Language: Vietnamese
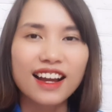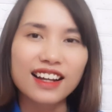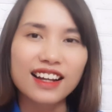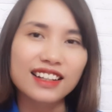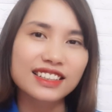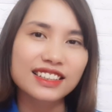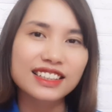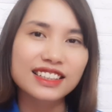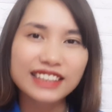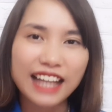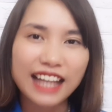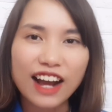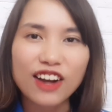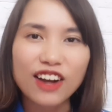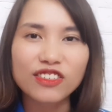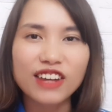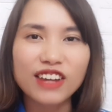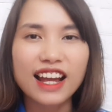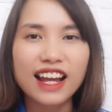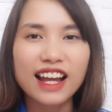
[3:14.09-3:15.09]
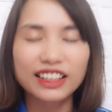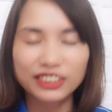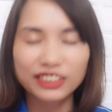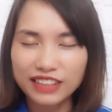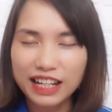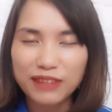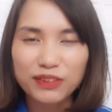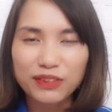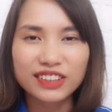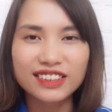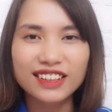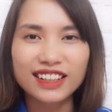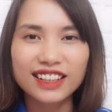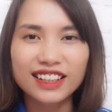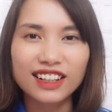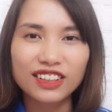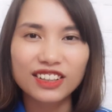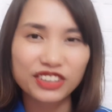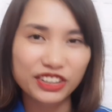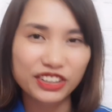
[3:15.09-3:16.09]
à, xin chào và hẹn gặp lại mọi
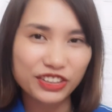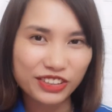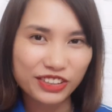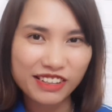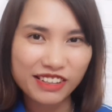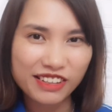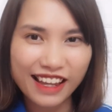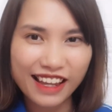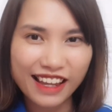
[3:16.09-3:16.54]
người ở video tiếp